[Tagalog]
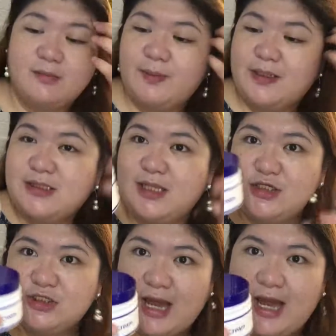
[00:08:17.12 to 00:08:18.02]
100 plus
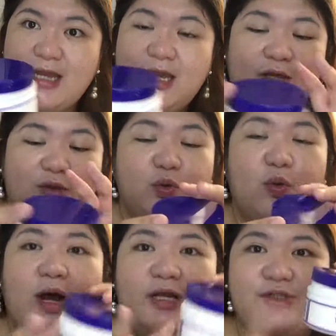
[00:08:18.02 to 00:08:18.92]
lang siya.
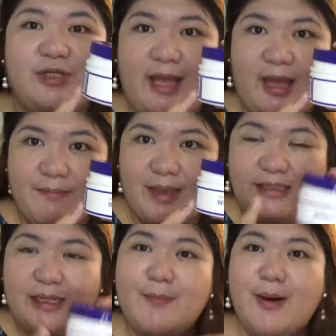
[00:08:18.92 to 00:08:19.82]
200
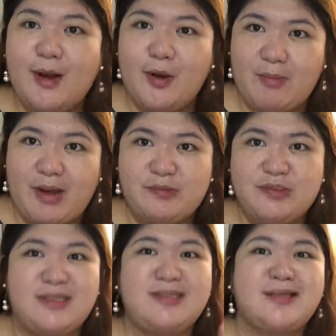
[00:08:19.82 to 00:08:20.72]
ml na mga
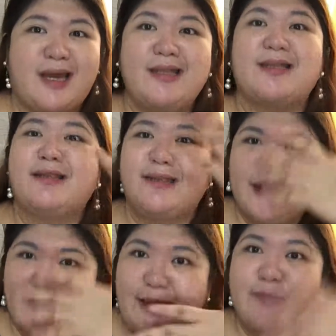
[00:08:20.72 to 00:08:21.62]
kamamshis. Kahit
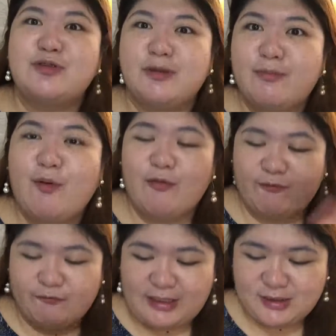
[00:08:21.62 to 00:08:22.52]
lagay mo sa buong
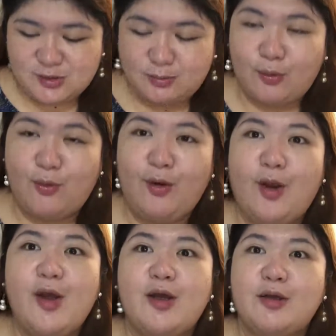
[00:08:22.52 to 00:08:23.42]
face mo
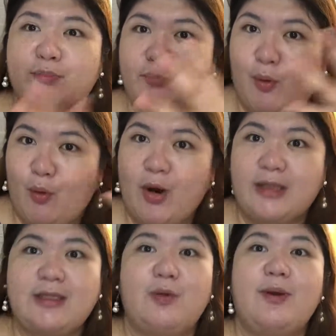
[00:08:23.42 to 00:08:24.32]
buong
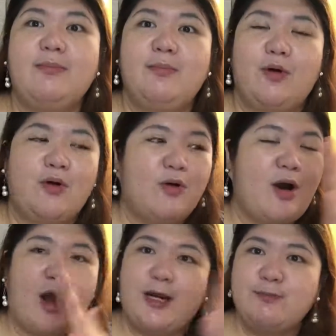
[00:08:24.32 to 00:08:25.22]
katawan
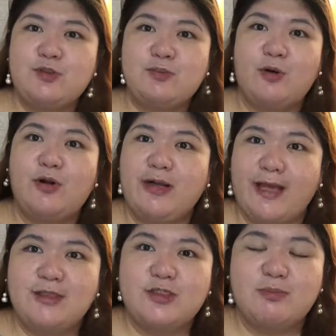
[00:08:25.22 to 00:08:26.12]
mo, arms mo,
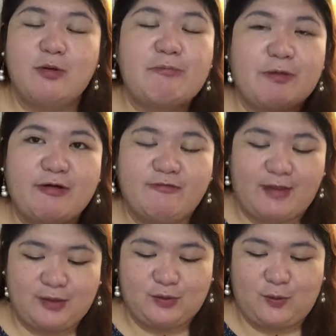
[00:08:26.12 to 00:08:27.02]
legs mo,
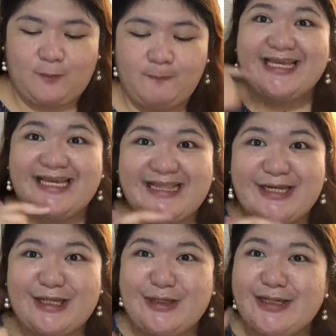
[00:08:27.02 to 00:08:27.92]
perfecto. Nakita
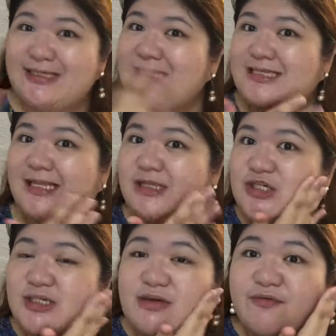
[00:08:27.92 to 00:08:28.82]
ninyo, nagsiset na
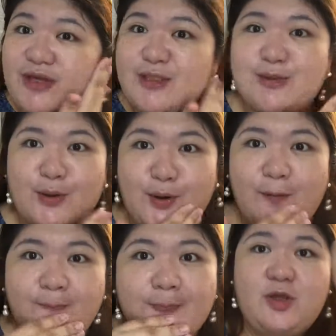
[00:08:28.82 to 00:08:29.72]
siya sa face
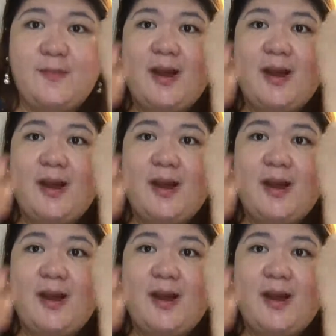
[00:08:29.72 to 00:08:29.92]
ko. Ito